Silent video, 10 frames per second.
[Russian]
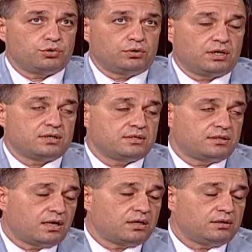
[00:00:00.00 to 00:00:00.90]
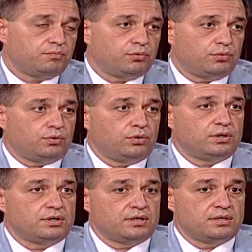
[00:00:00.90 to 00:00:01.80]
что дан старт
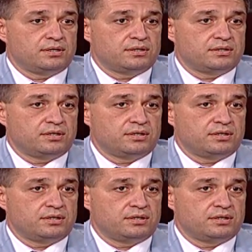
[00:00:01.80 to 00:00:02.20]
по,